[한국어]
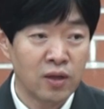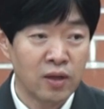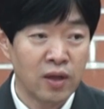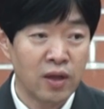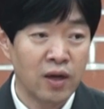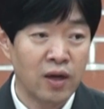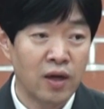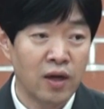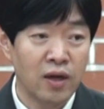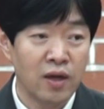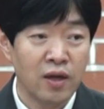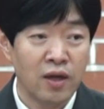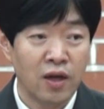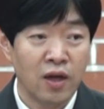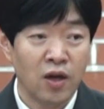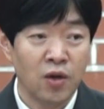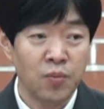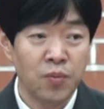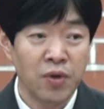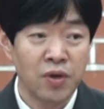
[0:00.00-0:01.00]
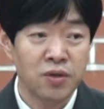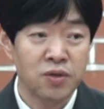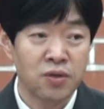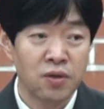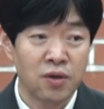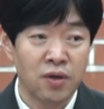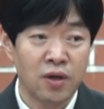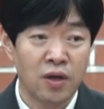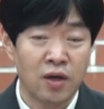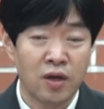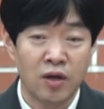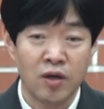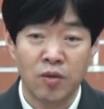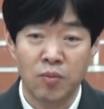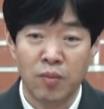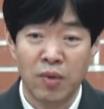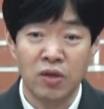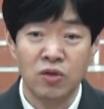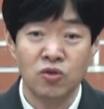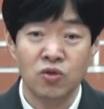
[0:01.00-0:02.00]
내가 앞에 서야
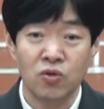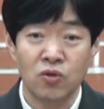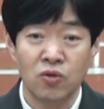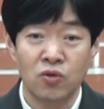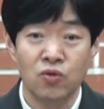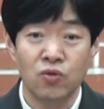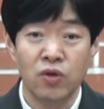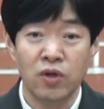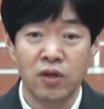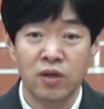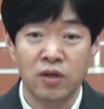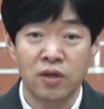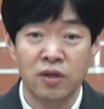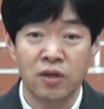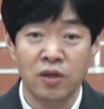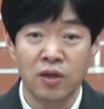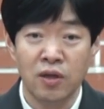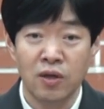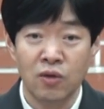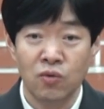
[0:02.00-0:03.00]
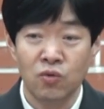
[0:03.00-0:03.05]
만족을 누리는